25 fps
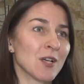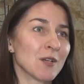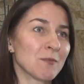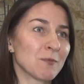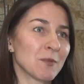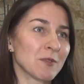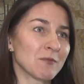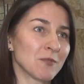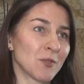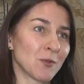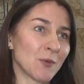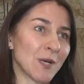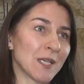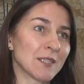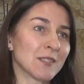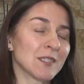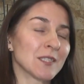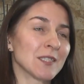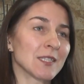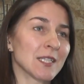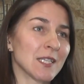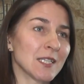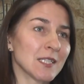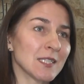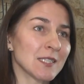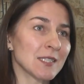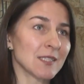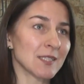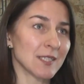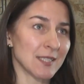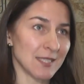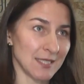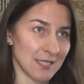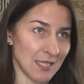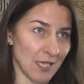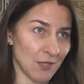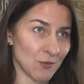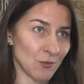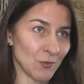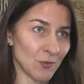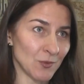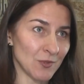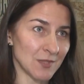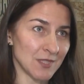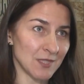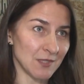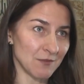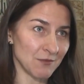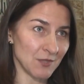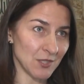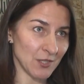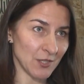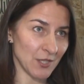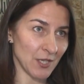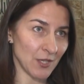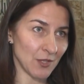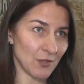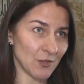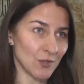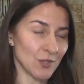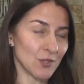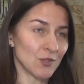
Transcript: e, powołany Rejestr Stanu Cywilnego.